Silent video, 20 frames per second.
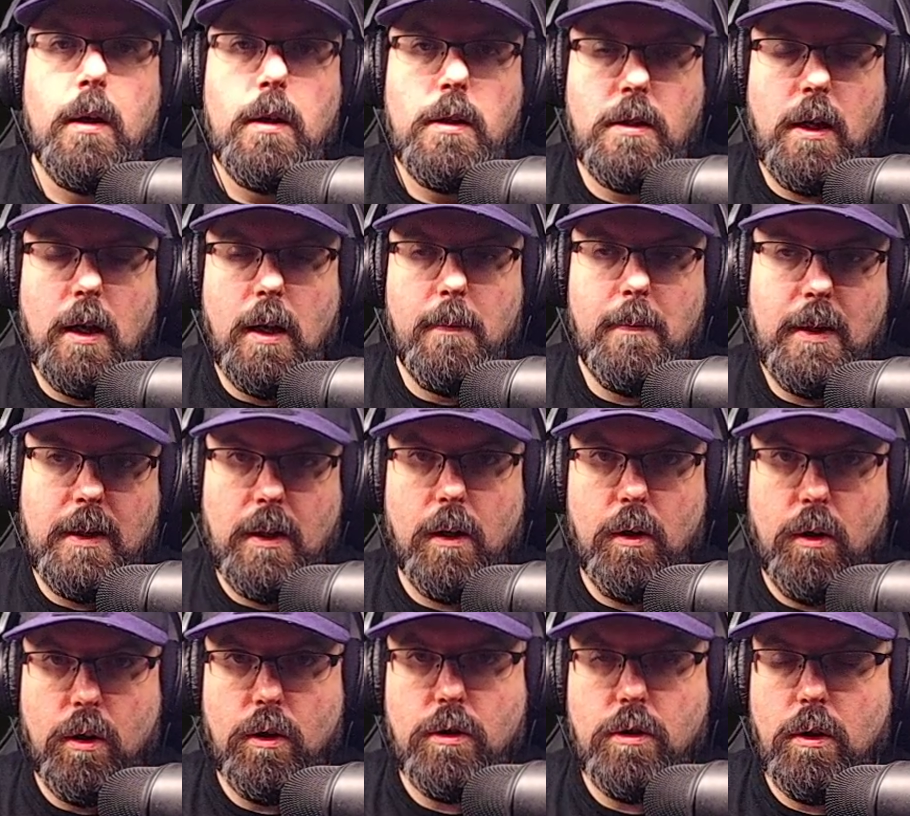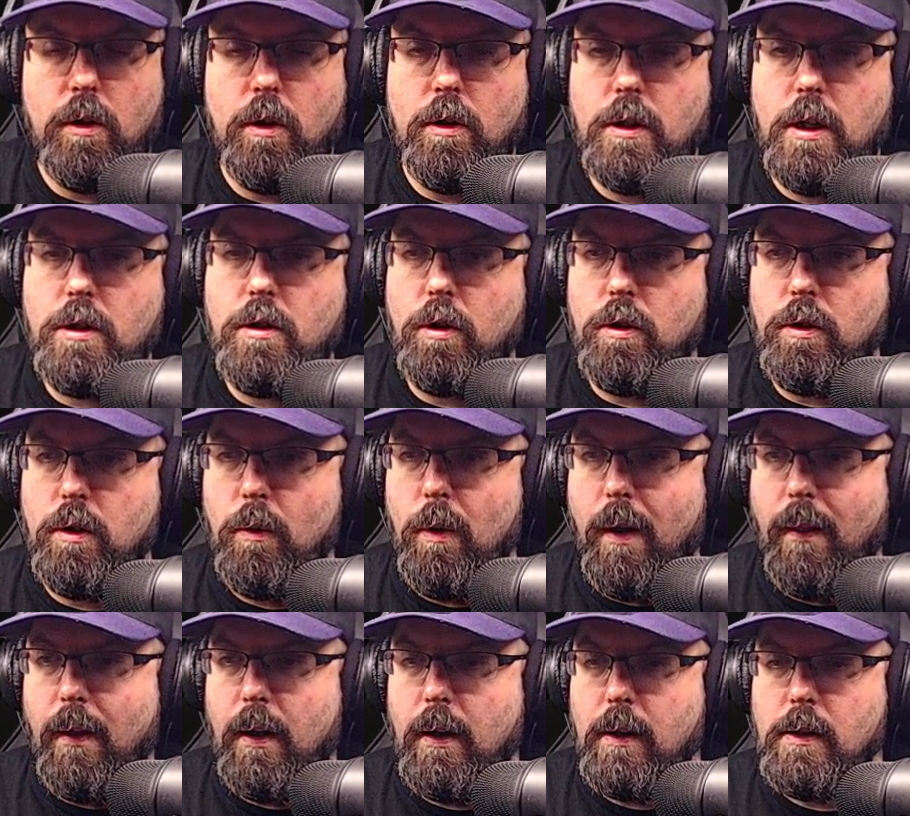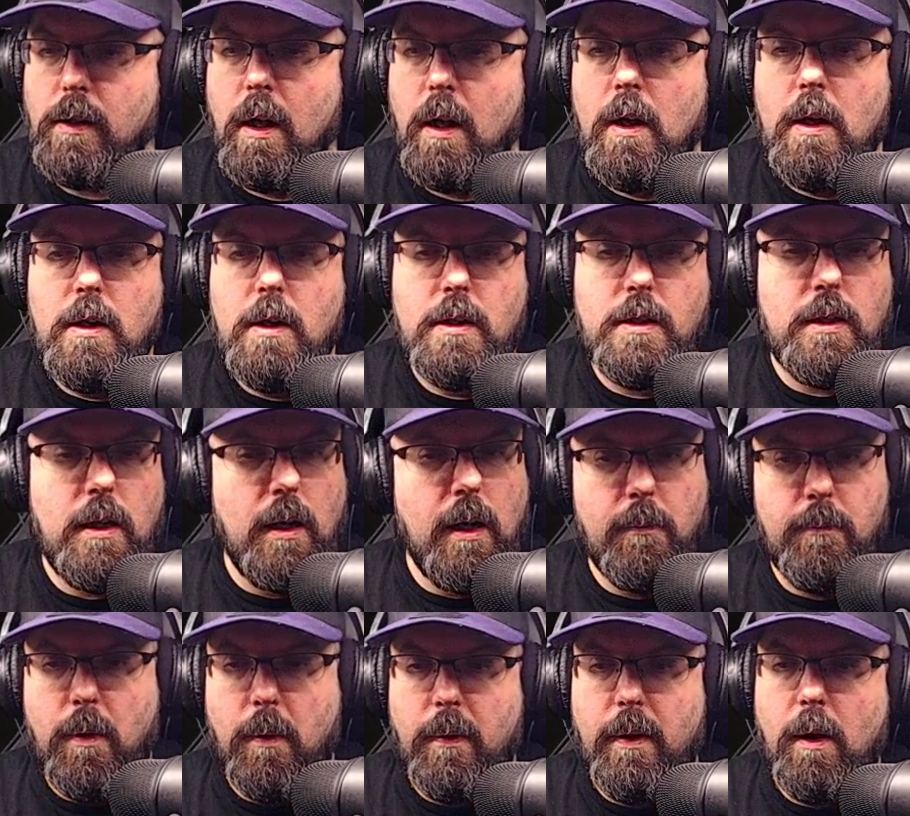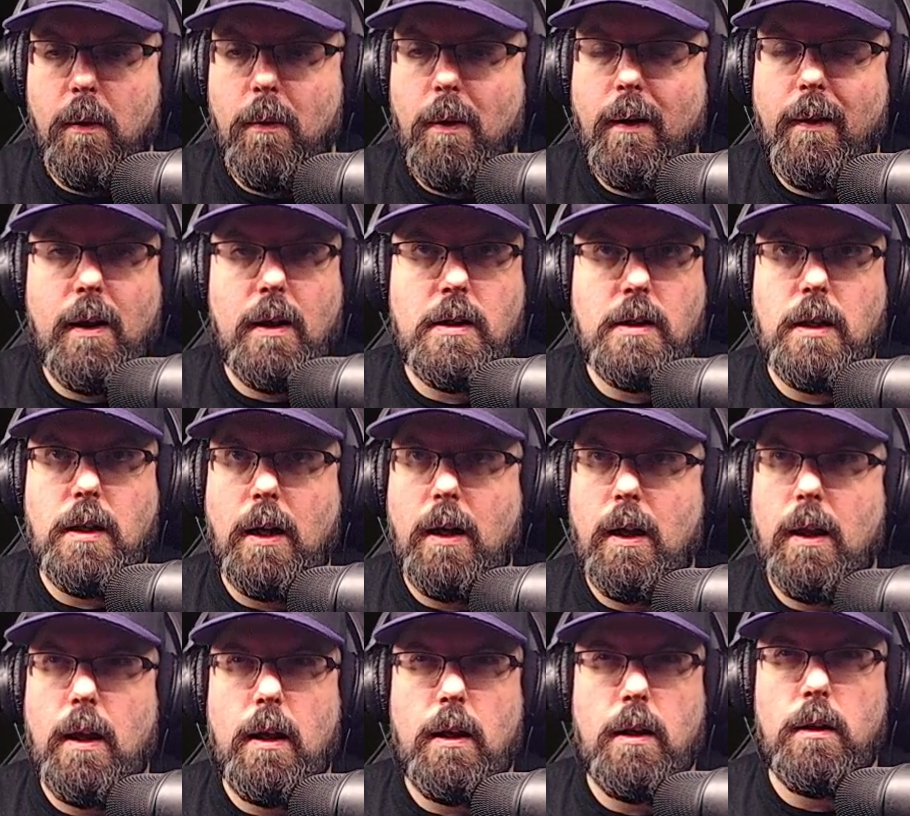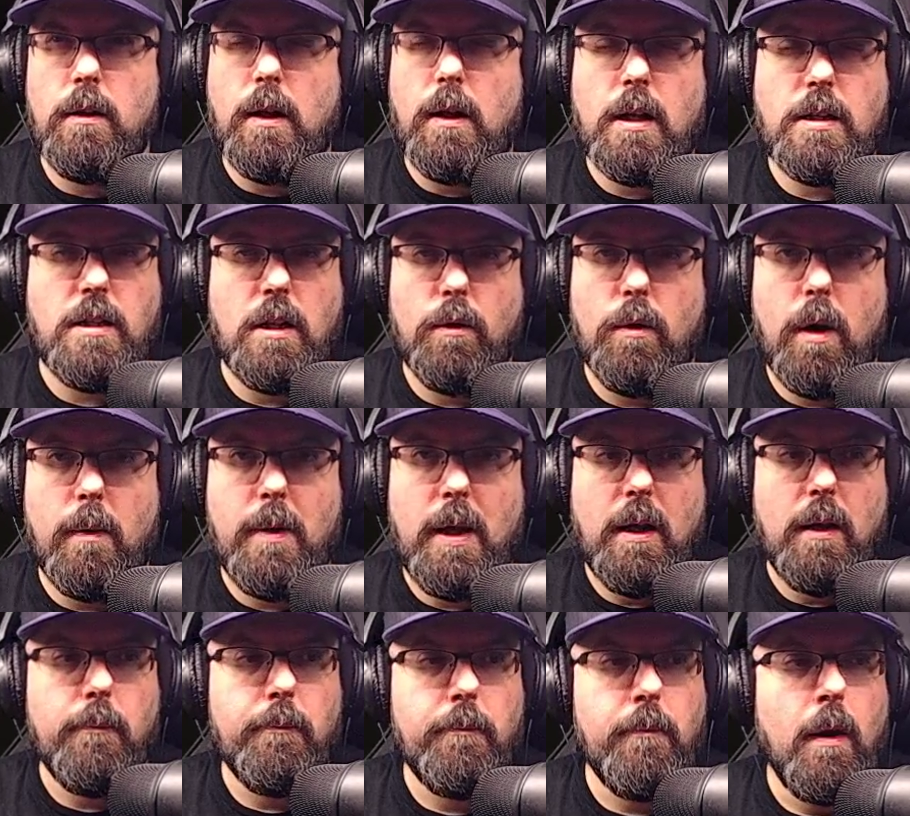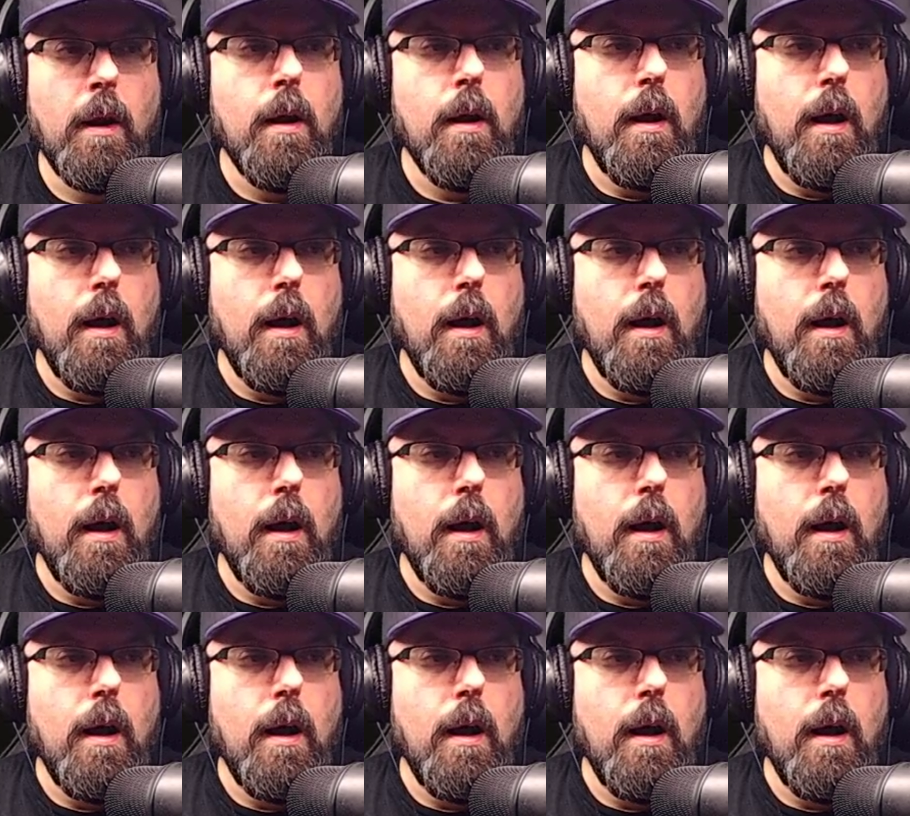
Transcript: Si le metes los, estos guardianes. Sin las movidas guardianes se queda en casi 9.000.